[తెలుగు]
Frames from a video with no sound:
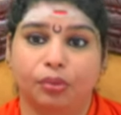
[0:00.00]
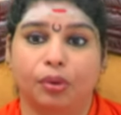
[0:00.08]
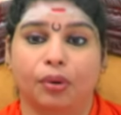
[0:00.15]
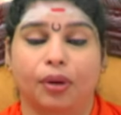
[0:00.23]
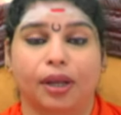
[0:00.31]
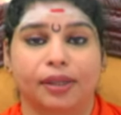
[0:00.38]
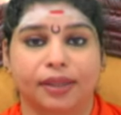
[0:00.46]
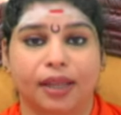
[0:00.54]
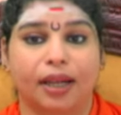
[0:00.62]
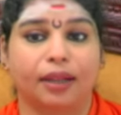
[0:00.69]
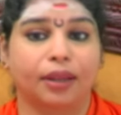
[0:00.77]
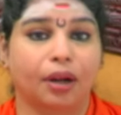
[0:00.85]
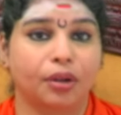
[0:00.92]
ఒక్కొక్కసారి
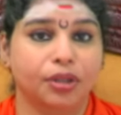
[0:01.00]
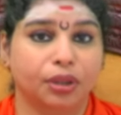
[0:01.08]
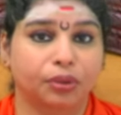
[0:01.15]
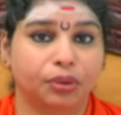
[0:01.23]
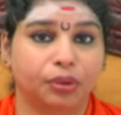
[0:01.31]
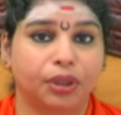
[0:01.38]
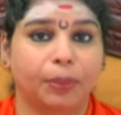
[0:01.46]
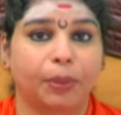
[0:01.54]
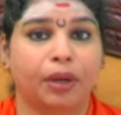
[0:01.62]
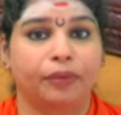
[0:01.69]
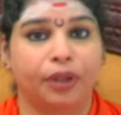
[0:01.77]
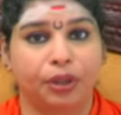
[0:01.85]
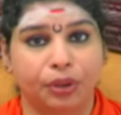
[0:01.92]
ఇతరులు చదువుతూ ఉంటే
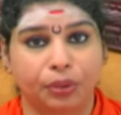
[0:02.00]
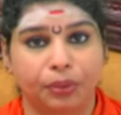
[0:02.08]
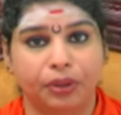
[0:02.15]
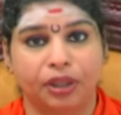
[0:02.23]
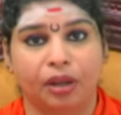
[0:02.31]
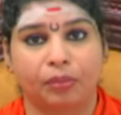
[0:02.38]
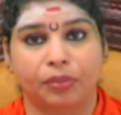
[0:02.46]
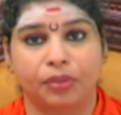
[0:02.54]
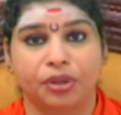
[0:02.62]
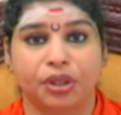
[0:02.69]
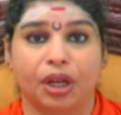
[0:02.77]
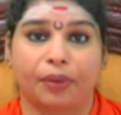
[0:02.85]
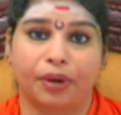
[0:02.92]
మనం వింటూ ఉంటాం
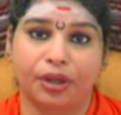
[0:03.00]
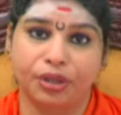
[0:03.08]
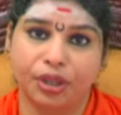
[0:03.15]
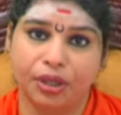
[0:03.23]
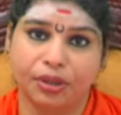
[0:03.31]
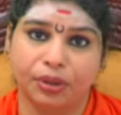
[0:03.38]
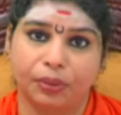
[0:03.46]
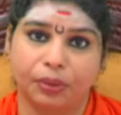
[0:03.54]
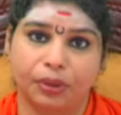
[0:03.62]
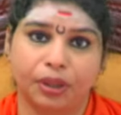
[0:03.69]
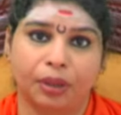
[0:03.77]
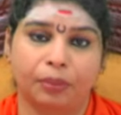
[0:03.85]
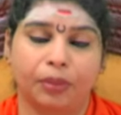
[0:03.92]
శ్రవణం చేస్తూ
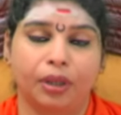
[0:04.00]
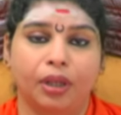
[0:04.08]
ఉంటాం